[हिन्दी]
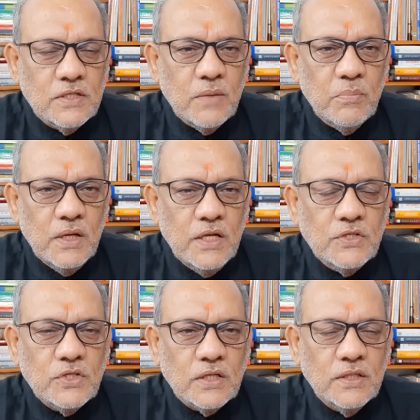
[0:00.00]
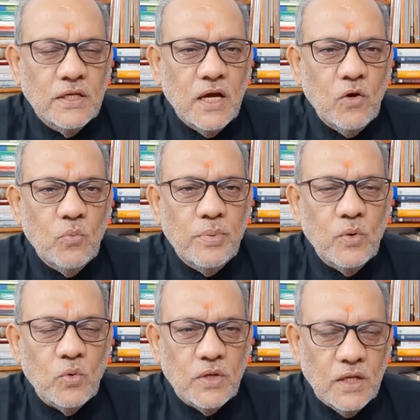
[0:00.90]
से मिली शक्ति का
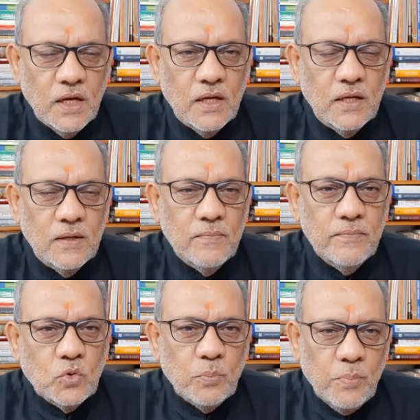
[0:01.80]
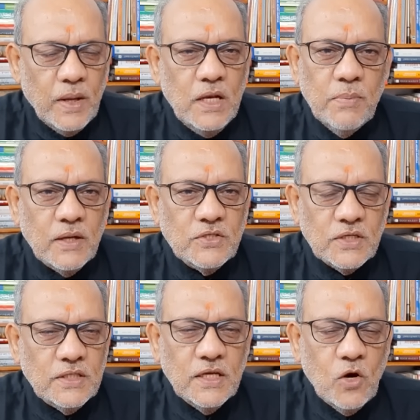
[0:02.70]
उपयोग किया है तो पहली बार
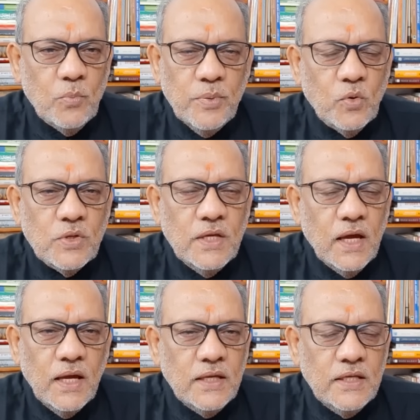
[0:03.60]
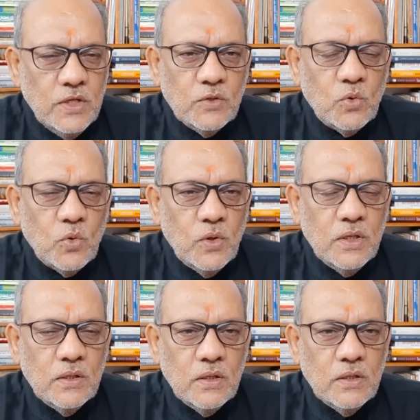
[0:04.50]
शक्ति का उपयोग किया है ये तो
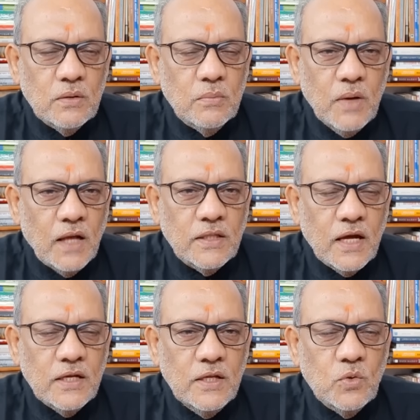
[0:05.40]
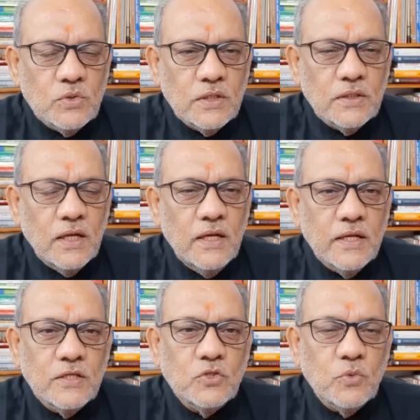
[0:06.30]
कोई आधार नहीं हो सकता
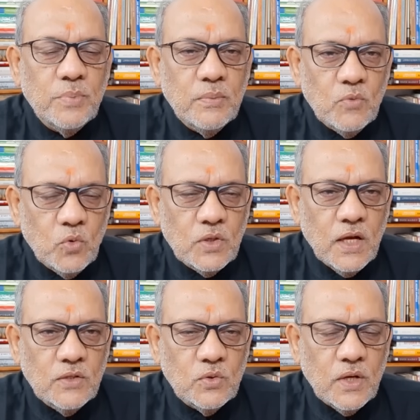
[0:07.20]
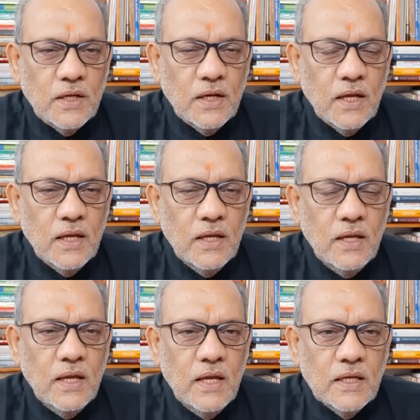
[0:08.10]
लेकिन सुप्रीम कोर्ट का जो कहना है
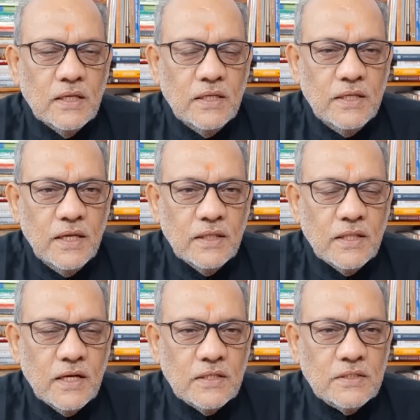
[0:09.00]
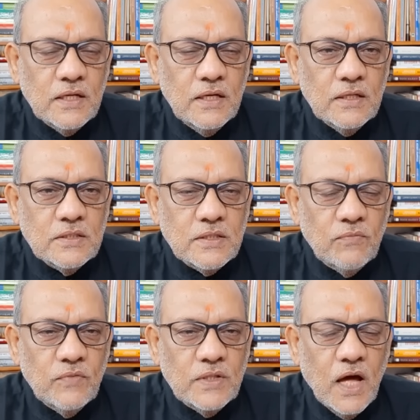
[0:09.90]
कि ये दरअसल
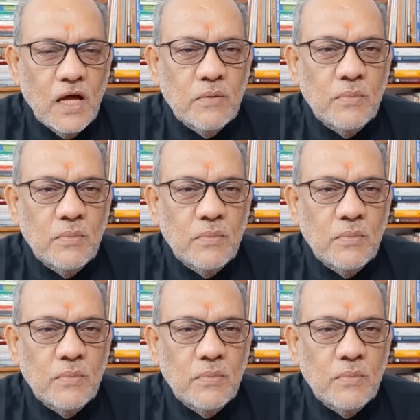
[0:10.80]
संविधान